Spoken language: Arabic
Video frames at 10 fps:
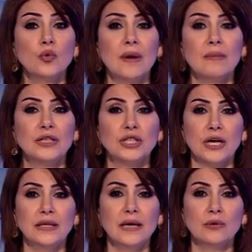
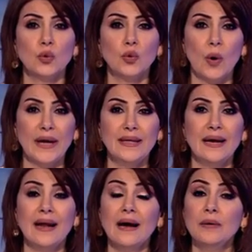والمرجعيات الروحيه
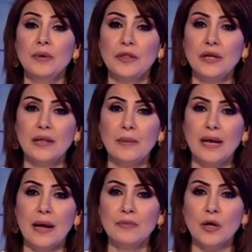العابثين
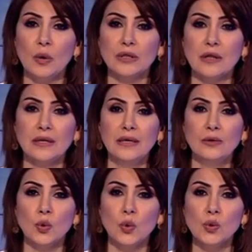بالامن الوطني
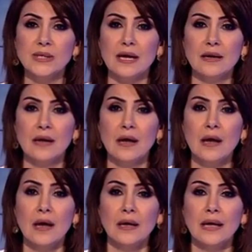دروسا
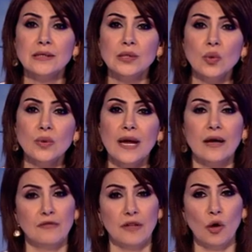
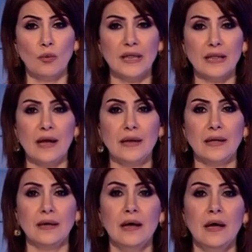ينسونها في اليوم
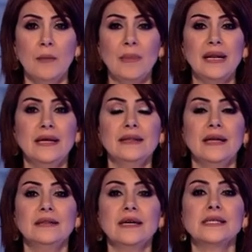التالي بل إن
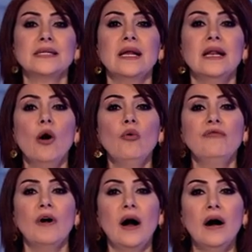الدرس
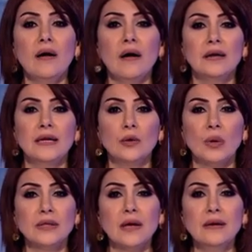الأوفى حقا
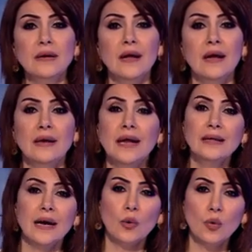للوطن لن
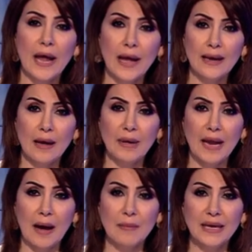يكون إلا
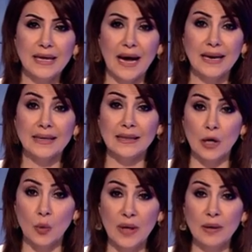بالعمل على
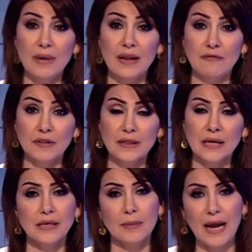تنويم
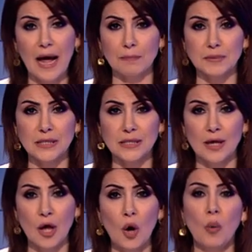الفتنة بالحبس
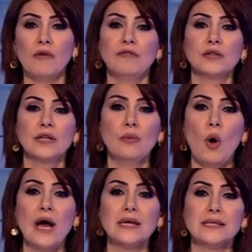وفرض
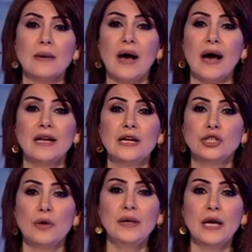المحاسبة على
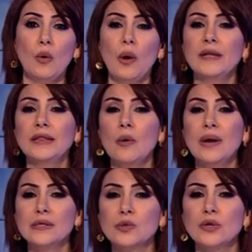الجميع
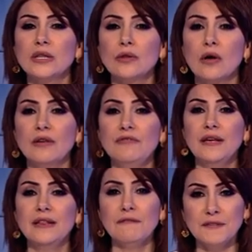وبالتوازن
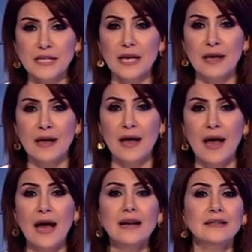الطائفي نفسه
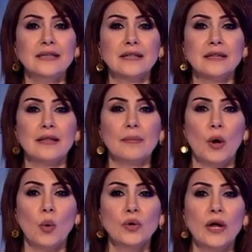الذي
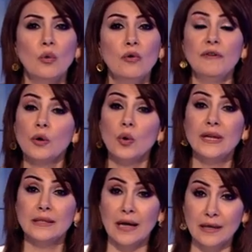تتبعونه في
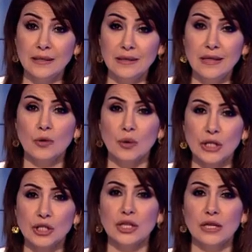كل تعيين
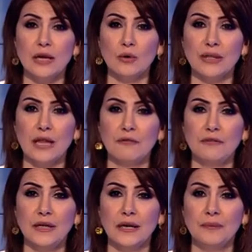وتشكيل
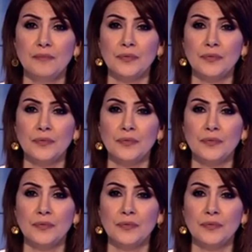وترفيع